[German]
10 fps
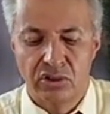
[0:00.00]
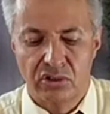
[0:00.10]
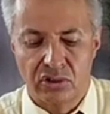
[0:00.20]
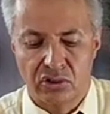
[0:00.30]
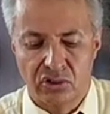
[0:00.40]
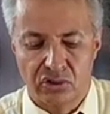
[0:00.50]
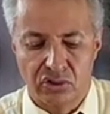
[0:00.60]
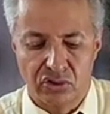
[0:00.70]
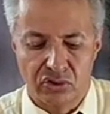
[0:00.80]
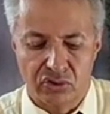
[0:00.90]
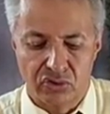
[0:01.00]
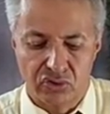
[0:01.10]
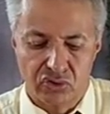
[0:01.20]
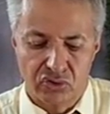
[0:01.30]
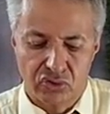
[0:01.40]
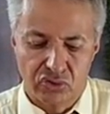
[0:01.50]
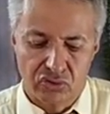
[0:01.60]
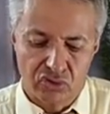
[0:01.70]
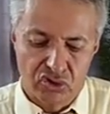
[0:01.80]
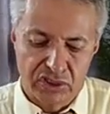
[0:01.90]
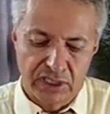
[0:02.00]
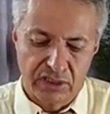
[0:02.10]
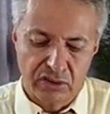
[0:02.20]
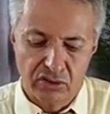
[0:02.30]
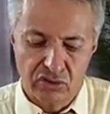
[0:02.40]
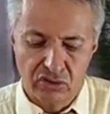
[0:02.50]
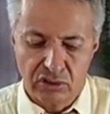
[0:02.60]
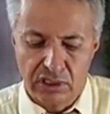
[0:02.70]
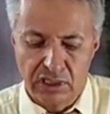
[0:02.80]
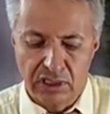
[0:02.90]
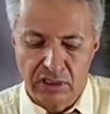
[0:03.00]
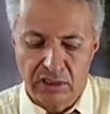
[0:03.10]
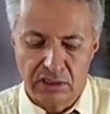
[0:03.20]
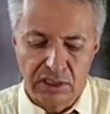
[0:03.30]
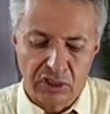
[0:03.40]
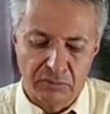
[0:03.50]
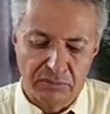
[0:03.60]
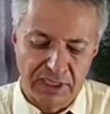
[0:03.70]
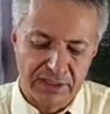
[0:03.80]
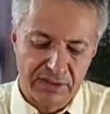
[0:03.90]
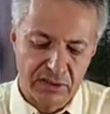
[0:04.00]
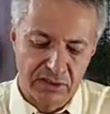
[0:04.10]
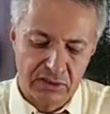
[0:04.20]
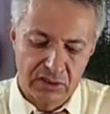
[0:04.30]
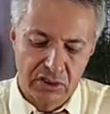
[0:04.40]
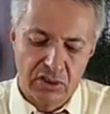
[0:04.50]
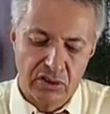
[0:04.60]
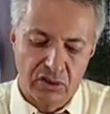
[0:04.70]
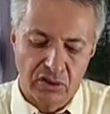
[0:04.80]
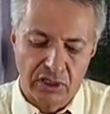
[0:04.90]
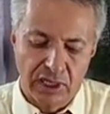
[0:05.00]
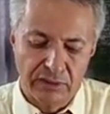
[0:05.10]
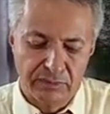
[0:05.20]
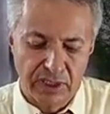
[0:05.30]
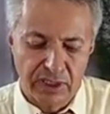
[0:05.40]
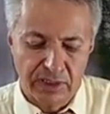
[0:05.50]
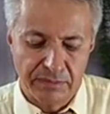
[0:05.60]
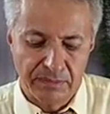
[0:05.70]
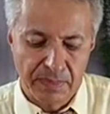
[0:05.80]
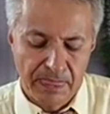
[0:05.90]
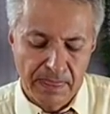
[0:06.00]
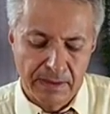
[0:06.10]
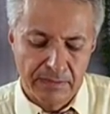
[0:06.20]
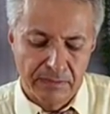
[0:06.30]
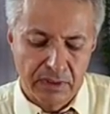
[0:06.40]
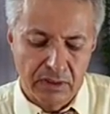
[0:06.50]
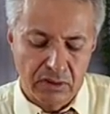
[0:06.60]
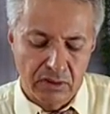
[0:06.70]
ich, äh, Stängel, lang, lange Blätter, äh, ein paar äh,